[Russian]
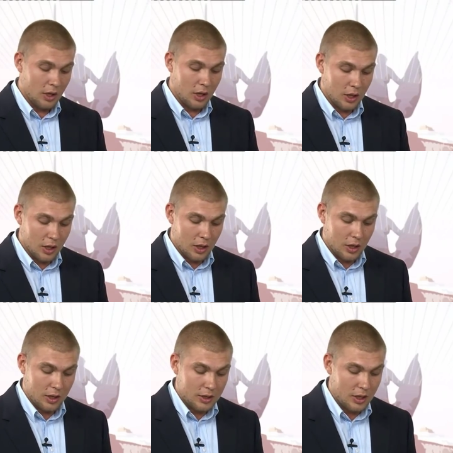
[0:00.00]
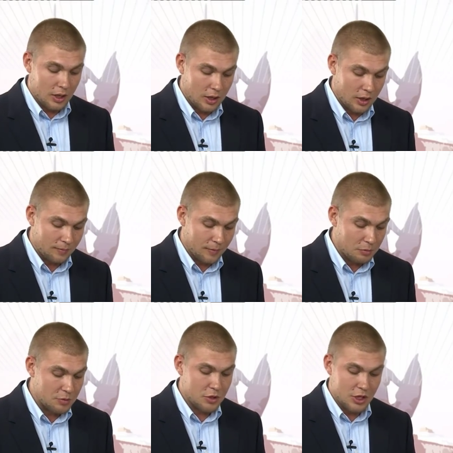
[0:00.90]
а, это
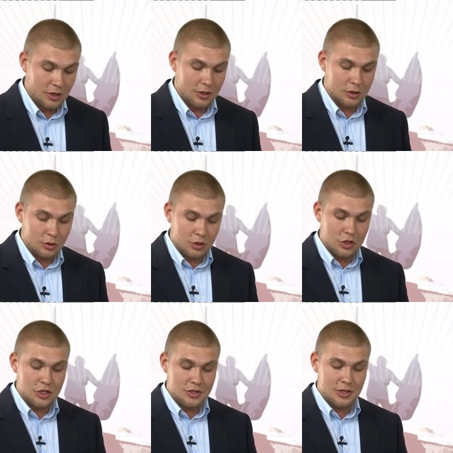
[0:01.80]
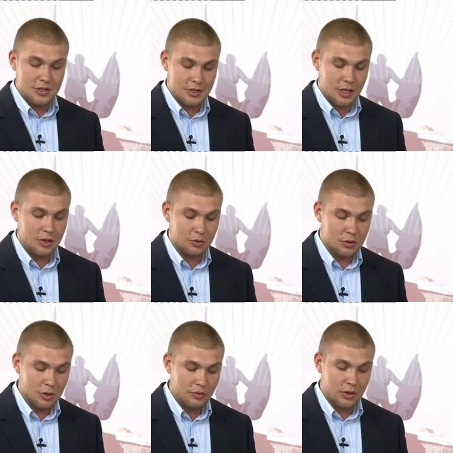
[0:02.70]
обеспечение достойной жизни и создание
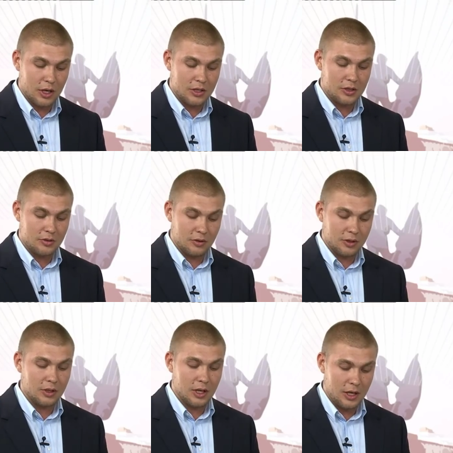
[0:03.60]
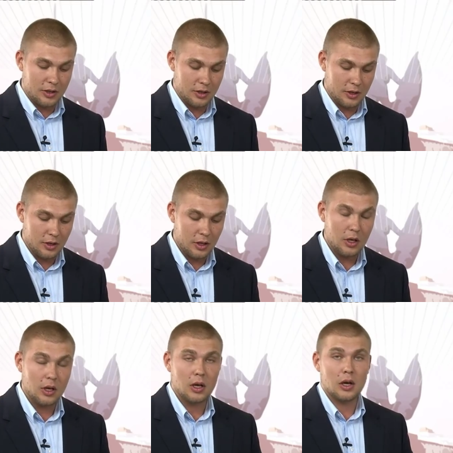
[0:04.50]
условий для активного долголетия.
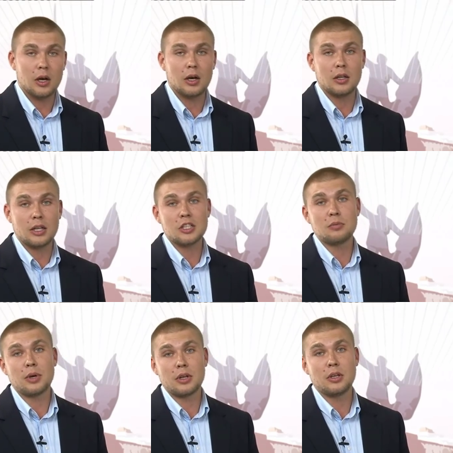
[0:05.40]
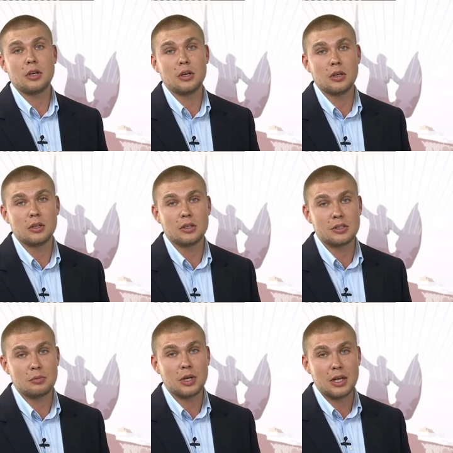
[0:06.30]
А, наша партия
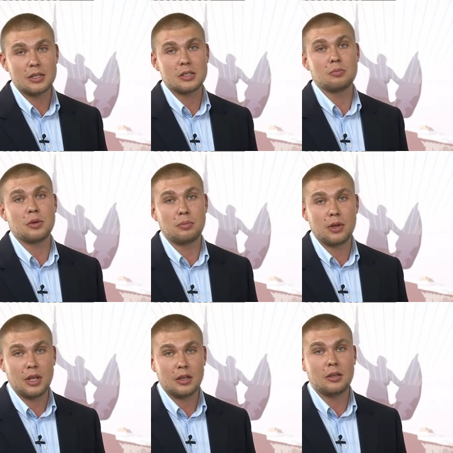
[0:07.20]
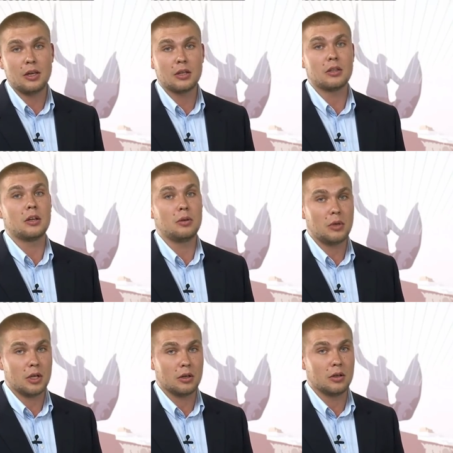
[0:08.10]
собирается предпринять некоторые
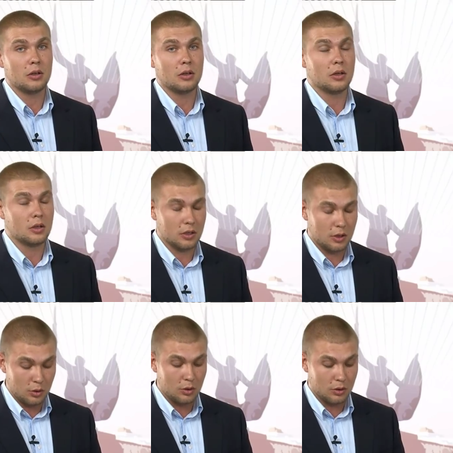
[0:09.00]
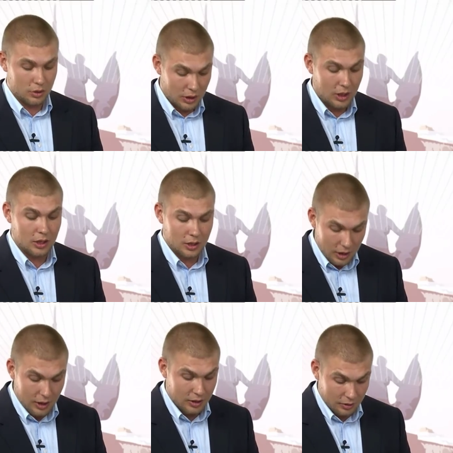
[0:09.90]
меры э, для,
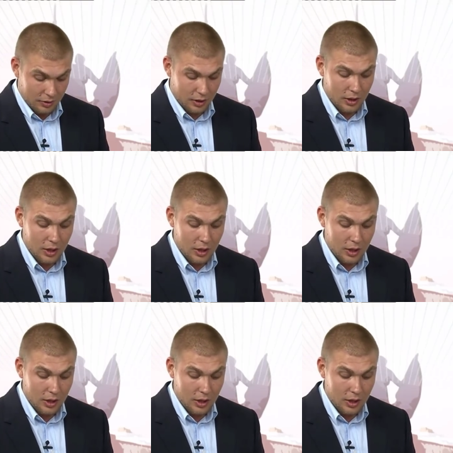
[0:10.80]
для этого.